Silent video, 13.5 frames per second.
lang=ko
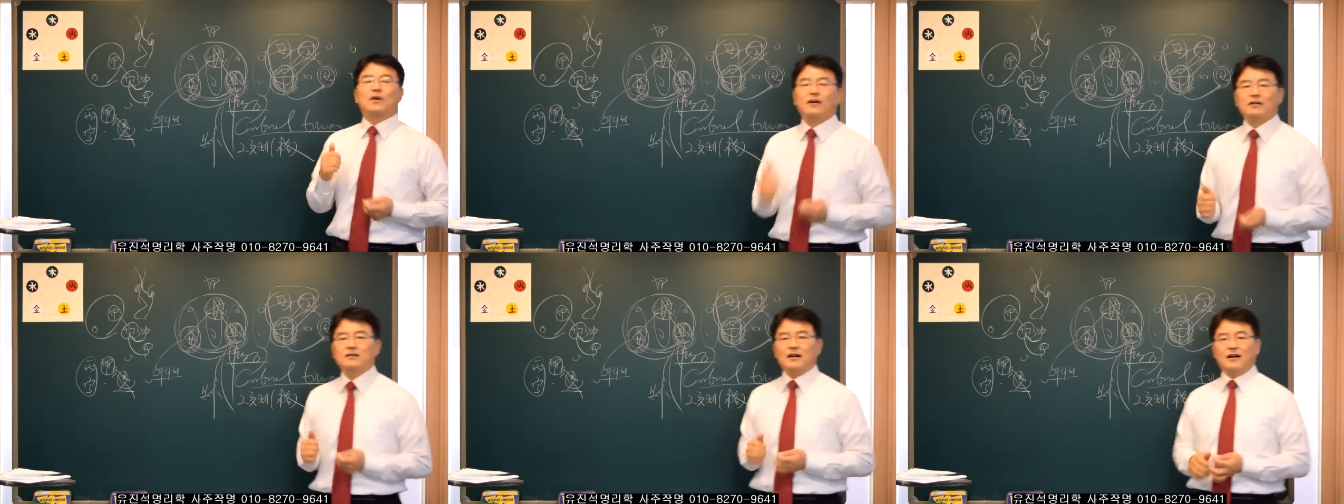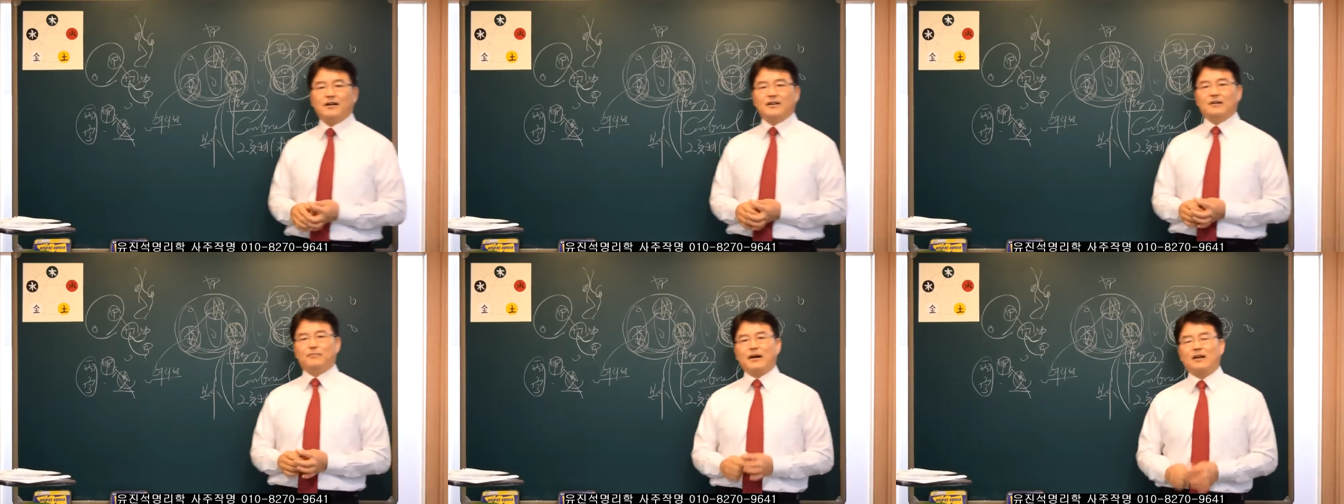
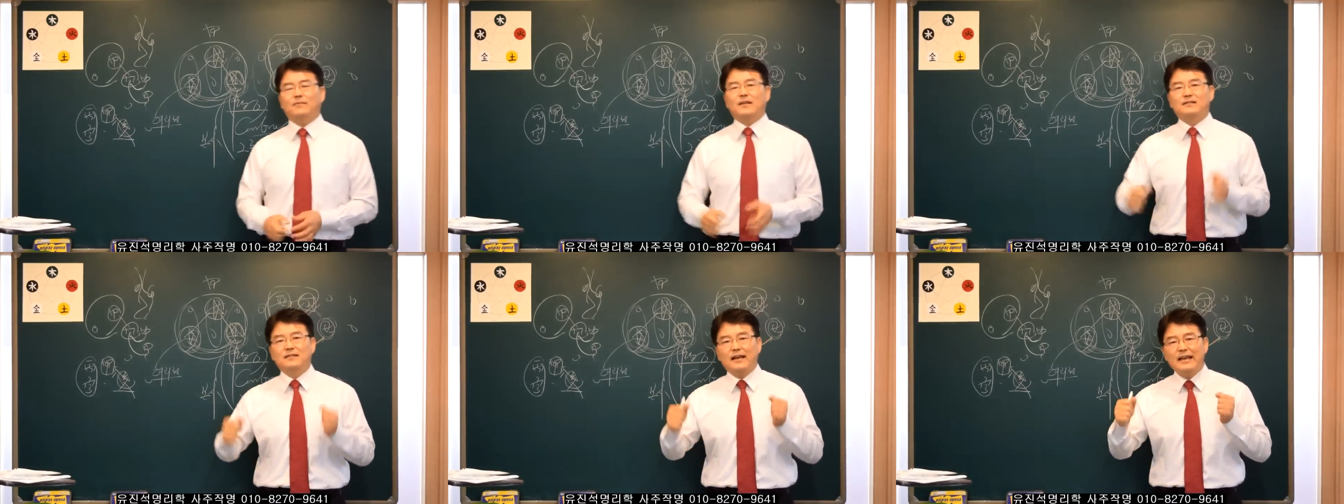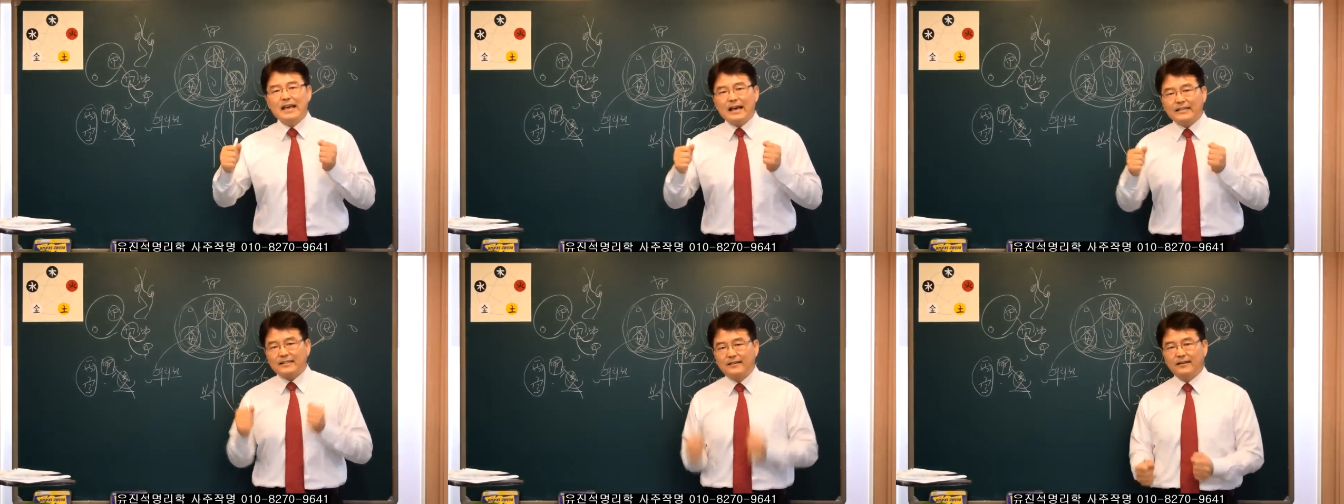건강하기를 바란다. 근데
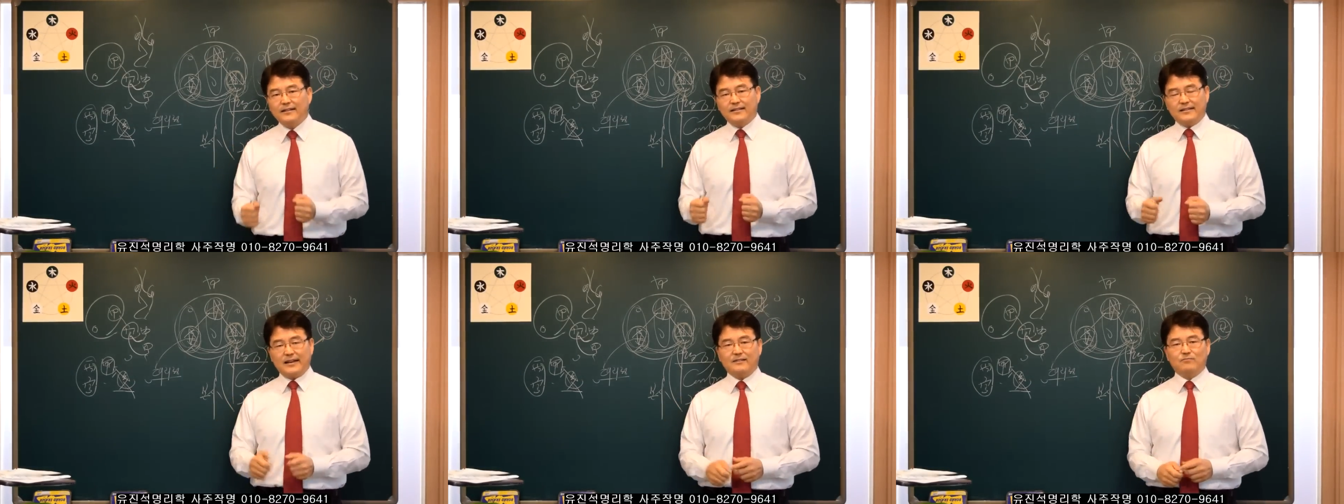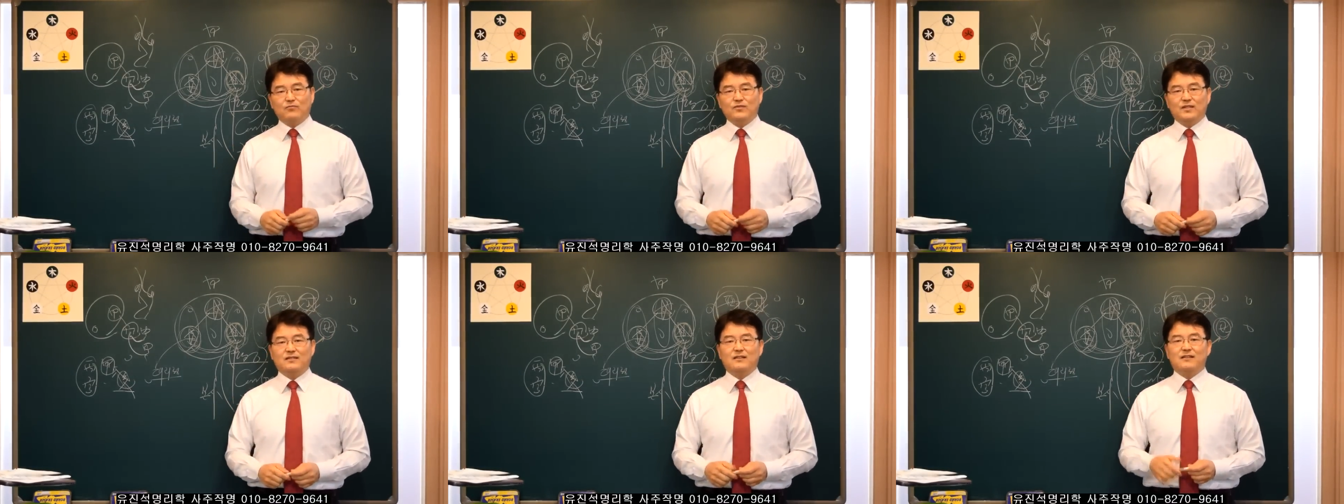그렇지 않은
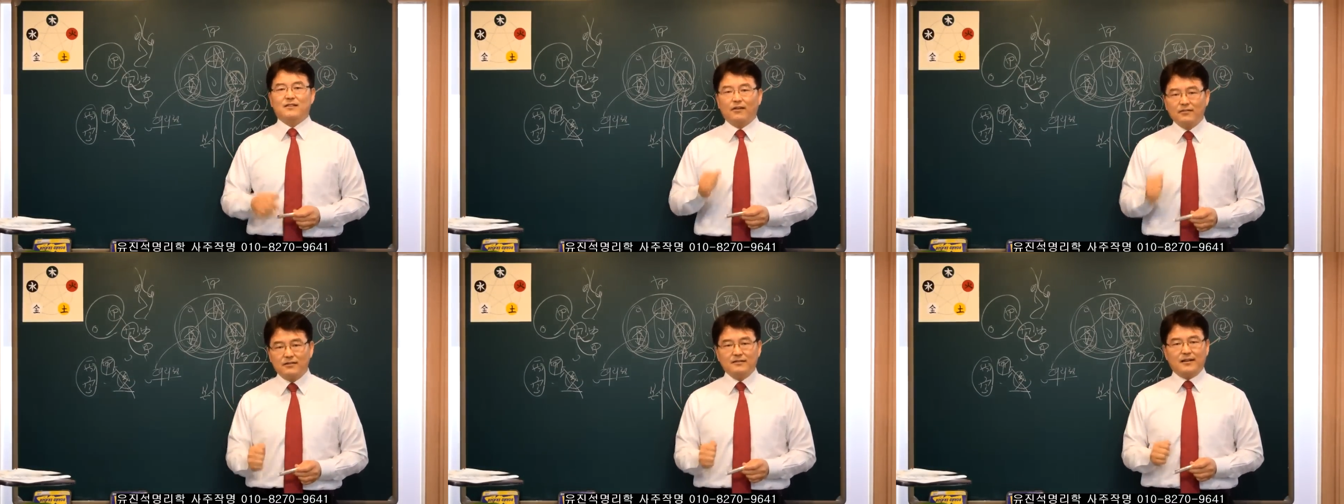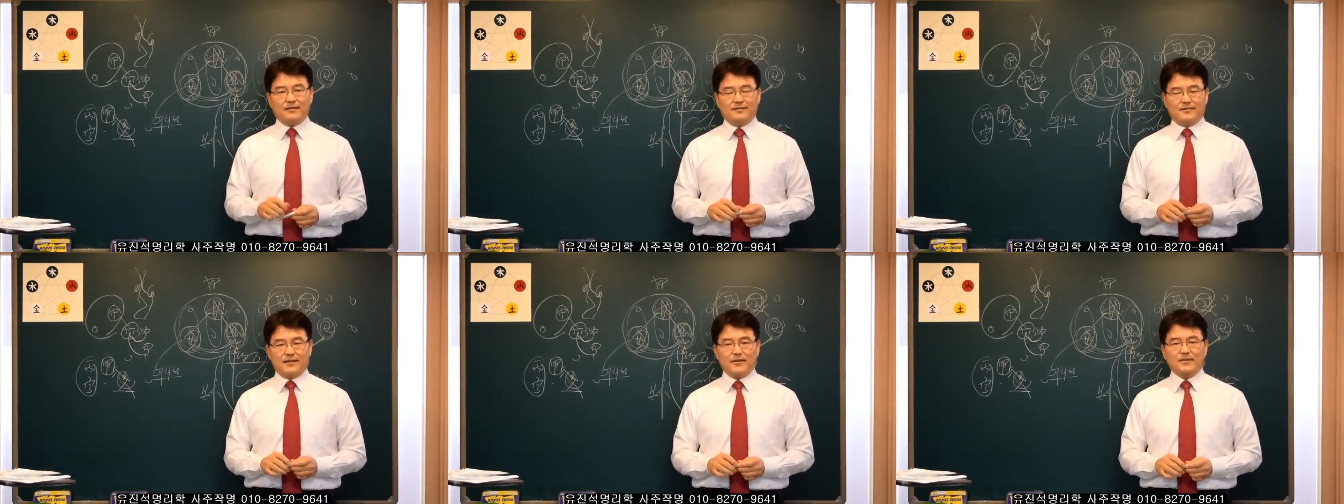문제들을 겪는다는
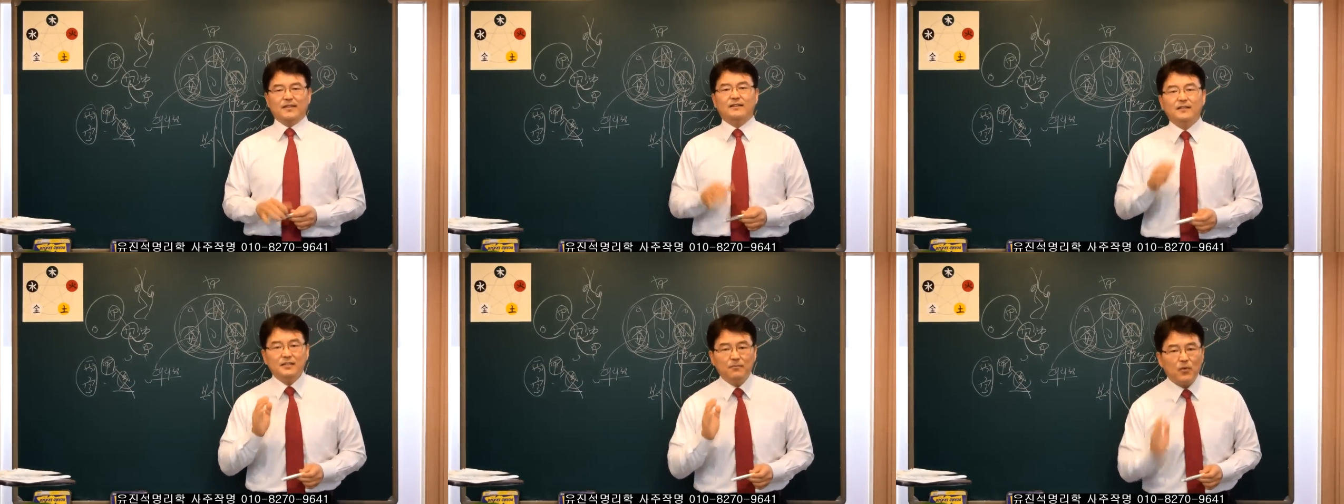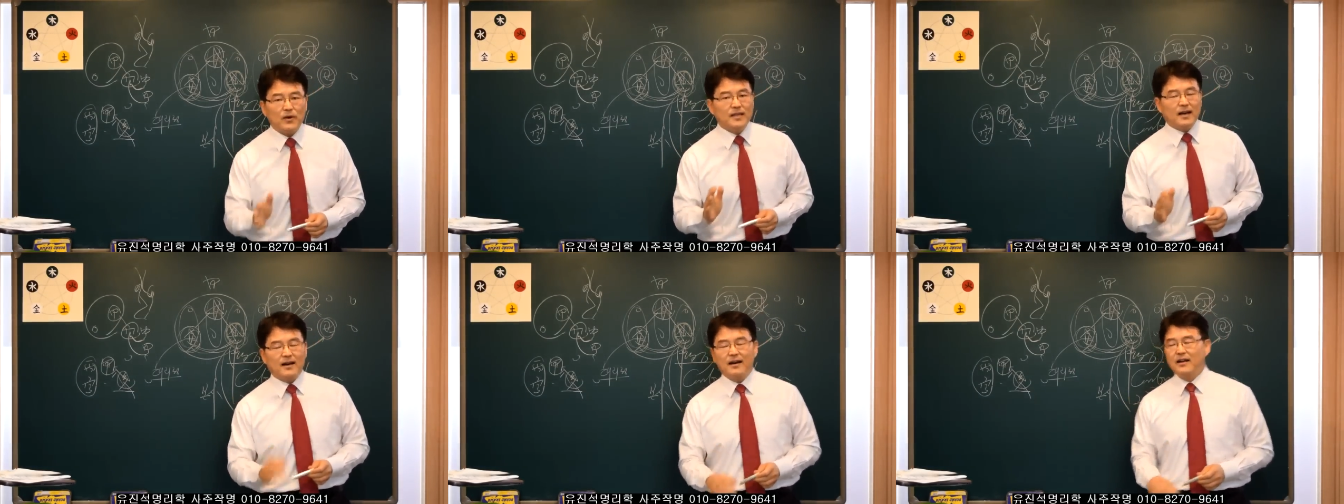거예요. 이것이
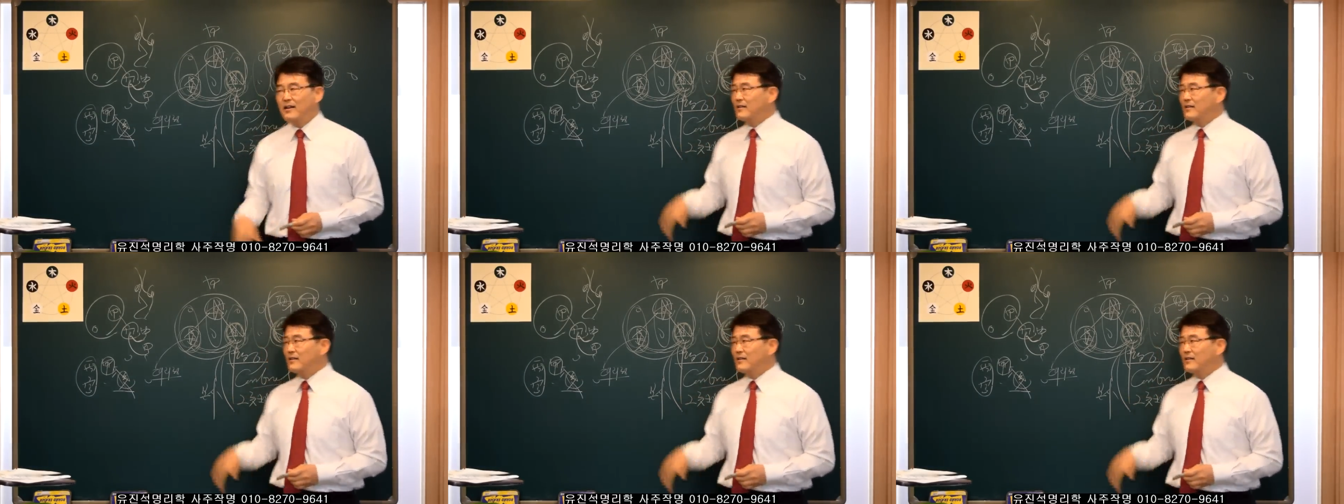뭐냐?